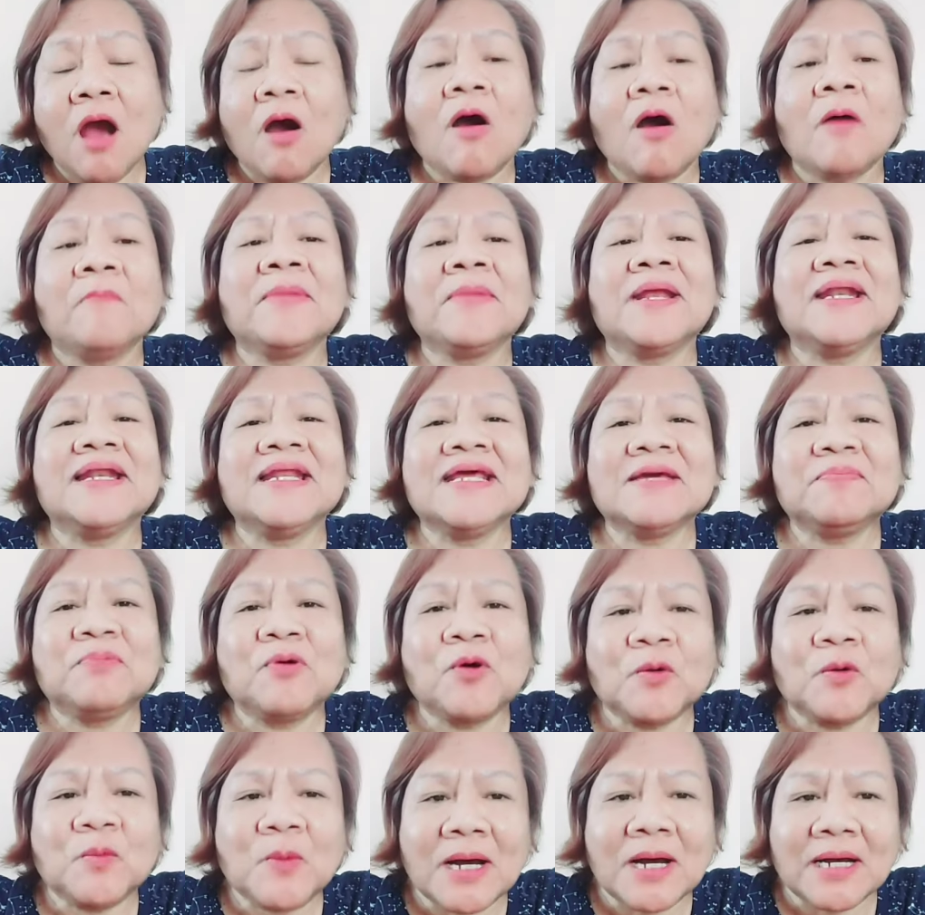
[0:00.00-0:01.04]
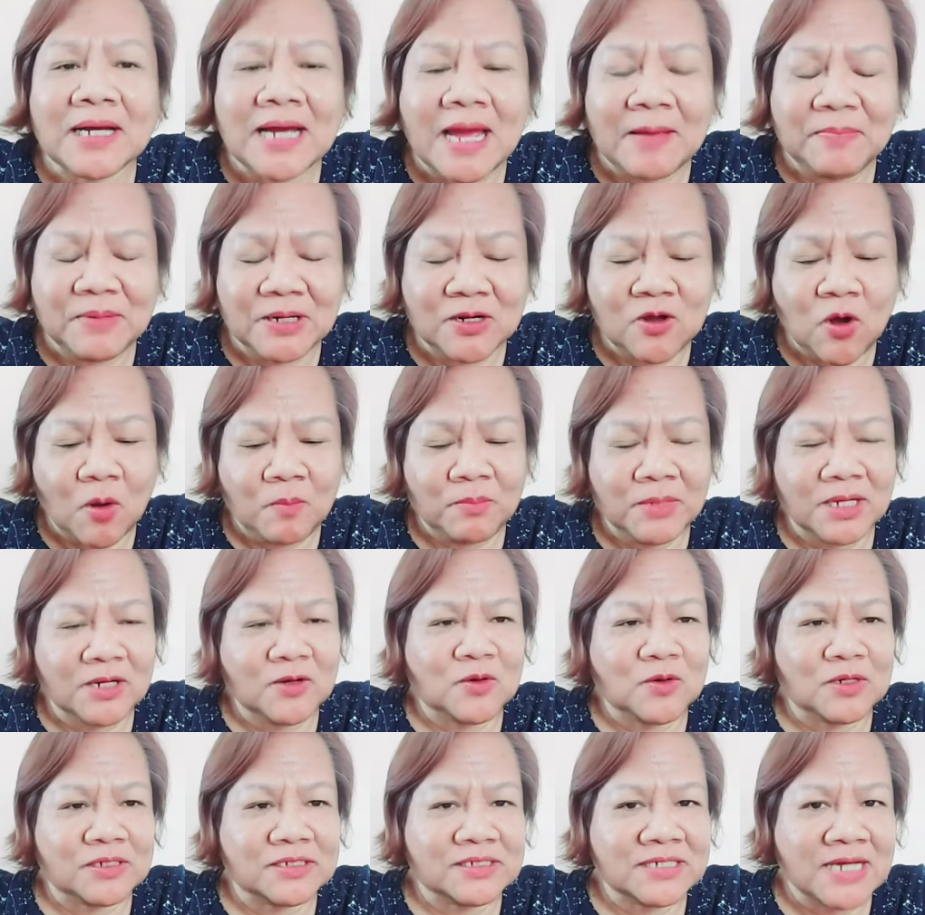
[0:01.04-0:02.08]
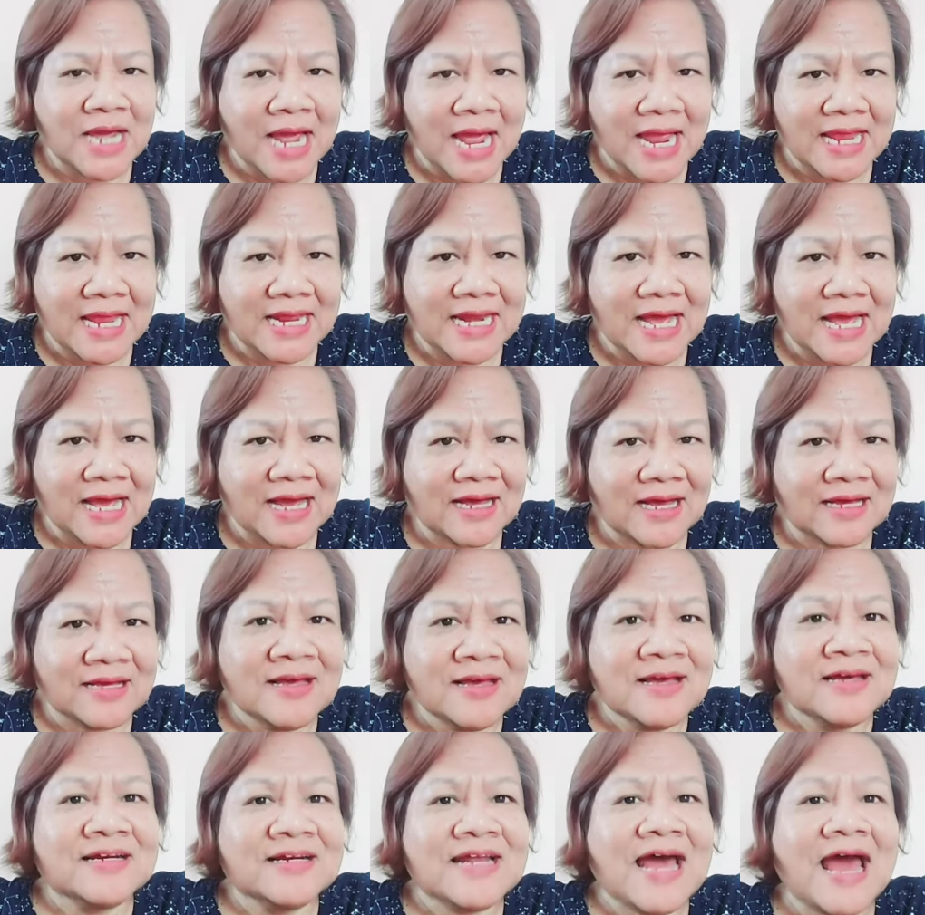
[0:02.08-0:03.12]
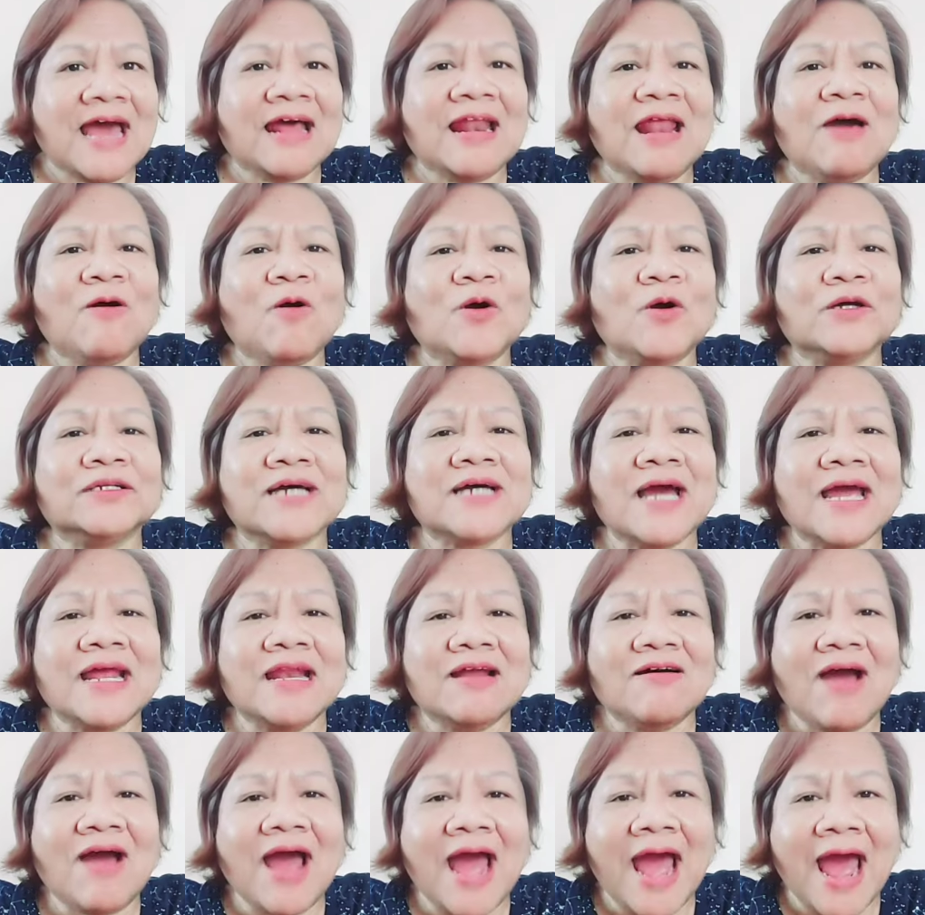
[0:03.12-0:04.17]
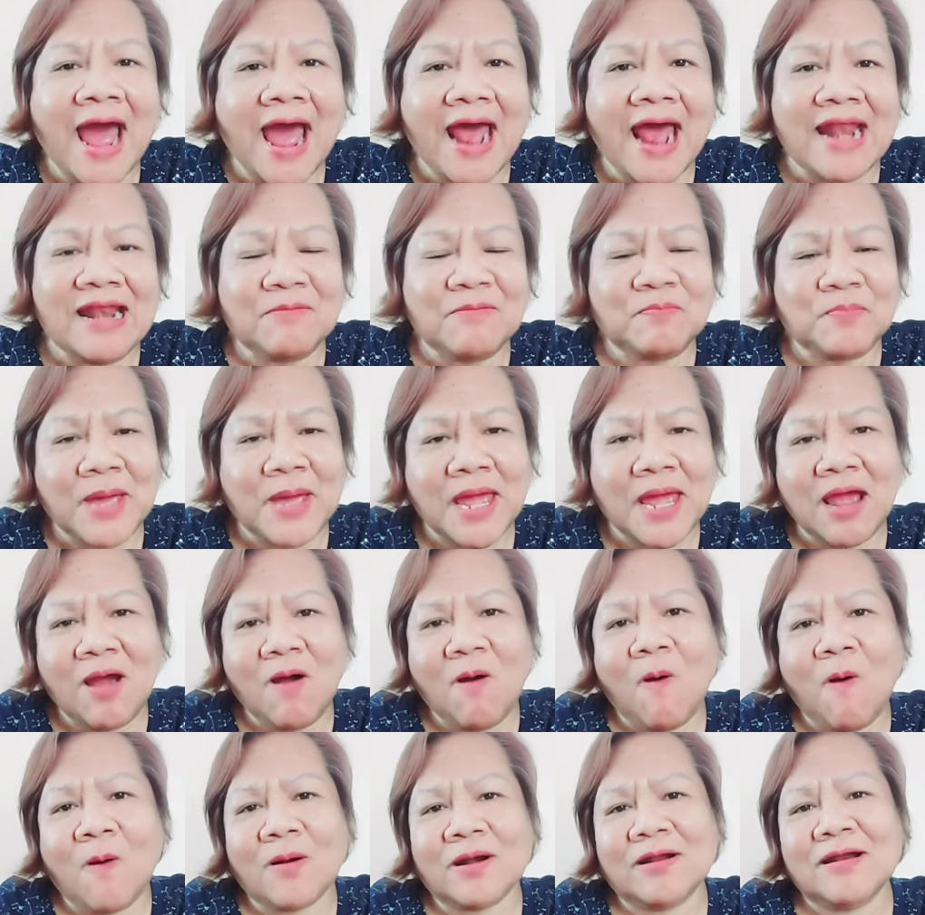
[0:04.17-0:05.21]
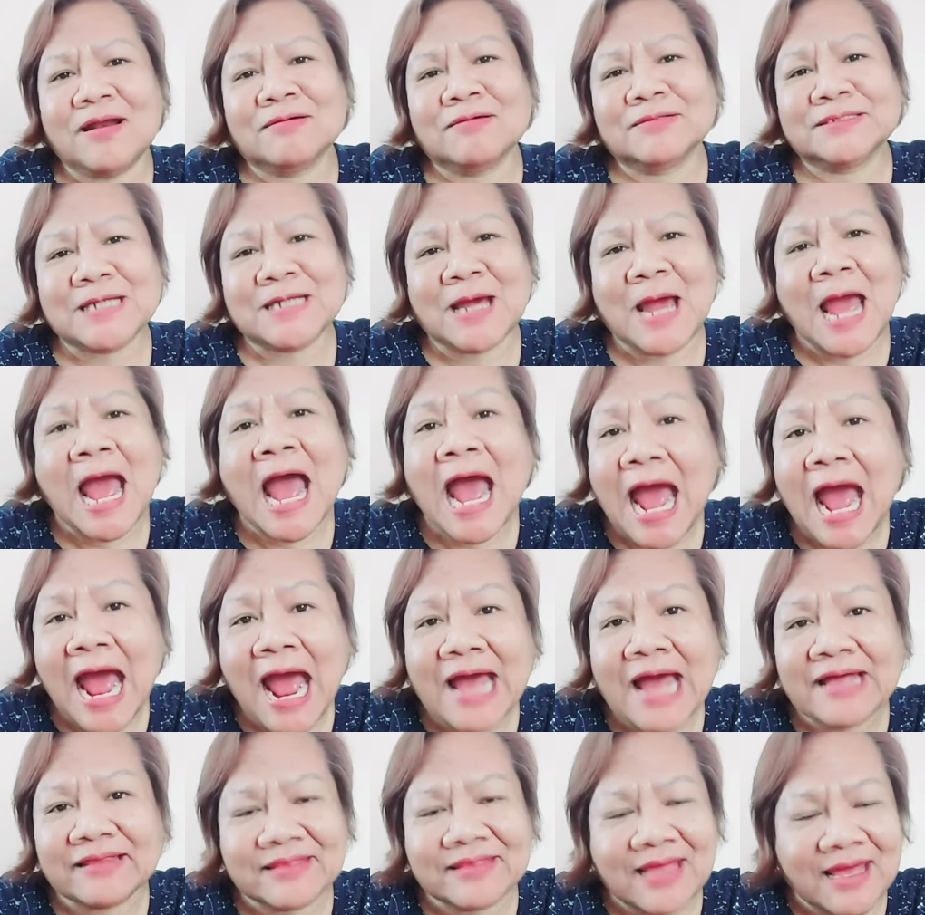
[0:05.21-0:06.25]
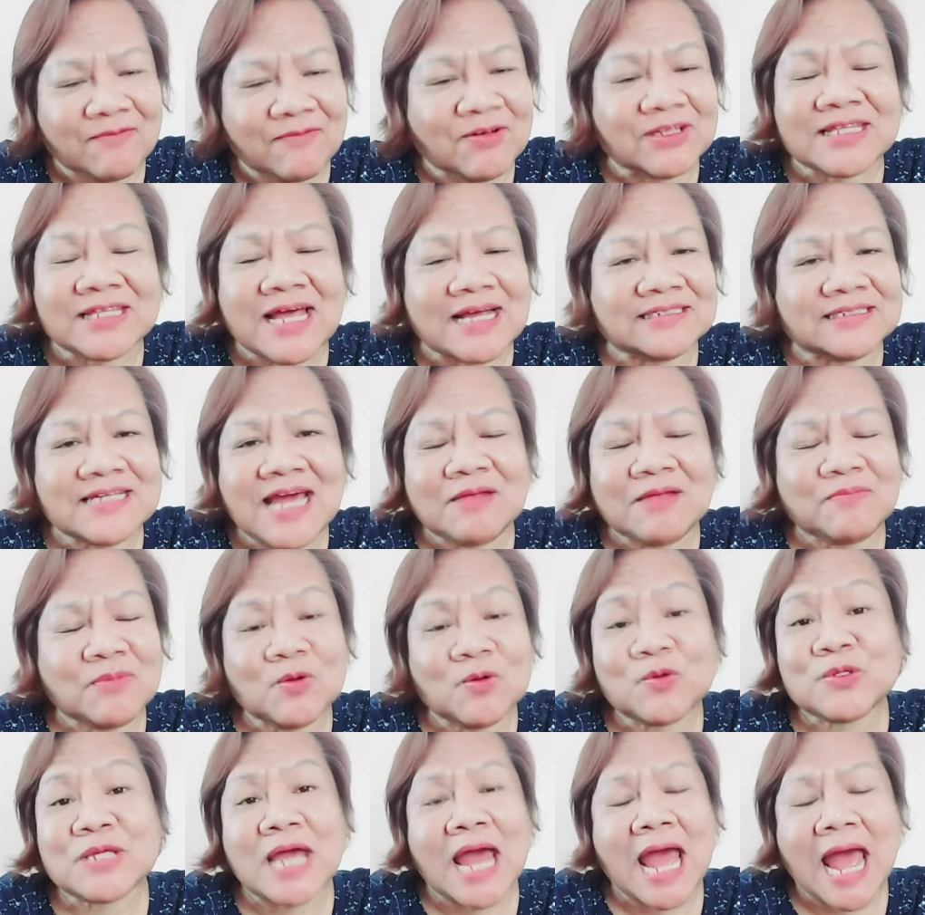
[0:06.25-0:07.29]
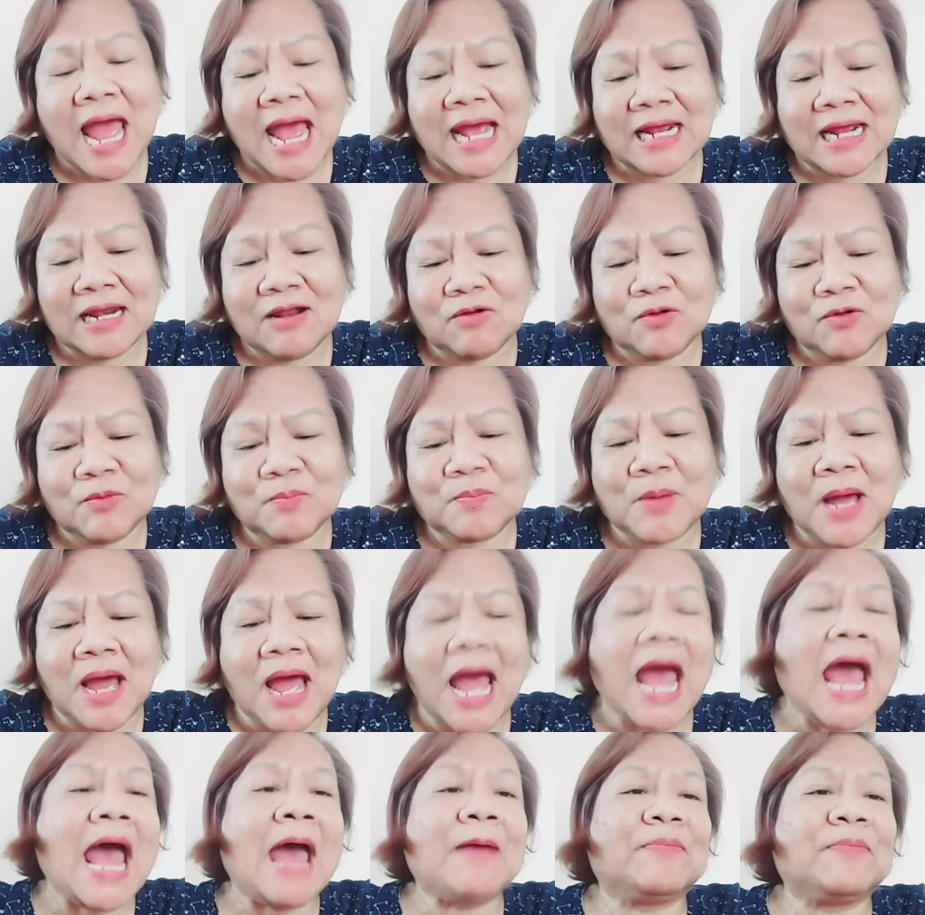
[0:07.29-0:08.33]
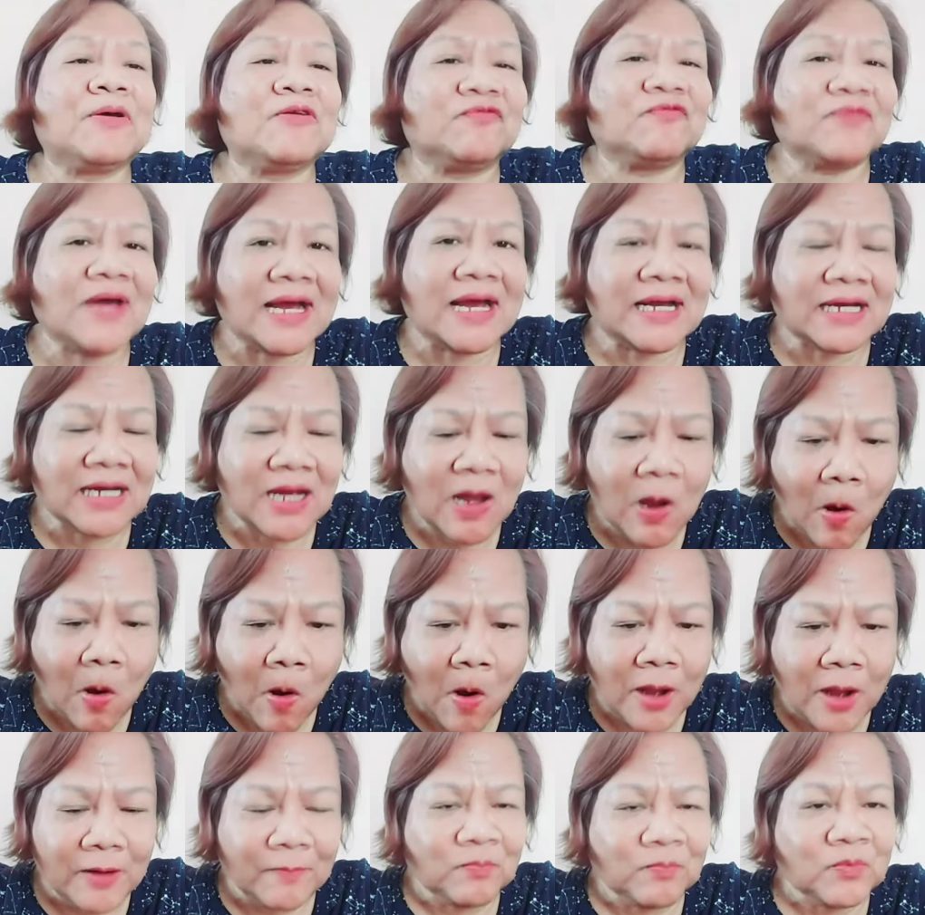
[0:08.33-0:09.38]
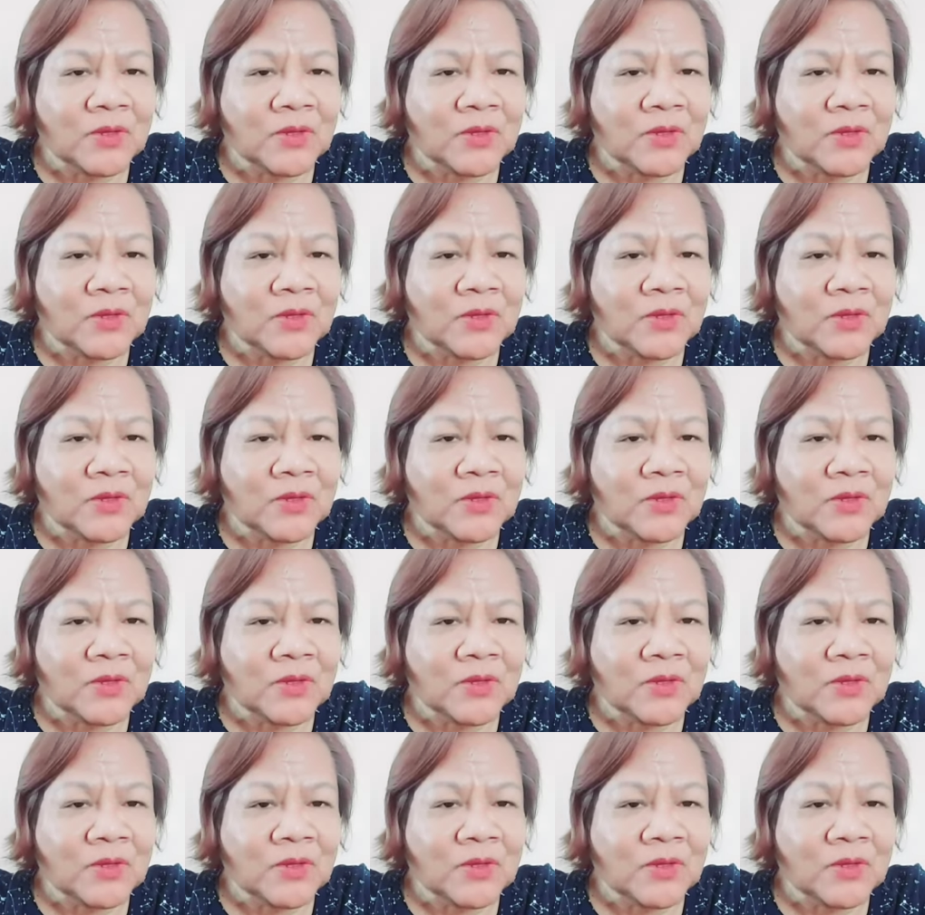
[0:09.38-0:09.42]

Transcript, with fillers: คอมเมนต์นี้พูดว่าไงเป็นคอมเมนต์คนไทยนะถ้าเราคนไทยเราอ่านและแปลออกแล้วเราจะหา แต่ว่าต่างชาติไม่รู้จะหากับเราหรือเปล่าอ่าไปฟังก่อน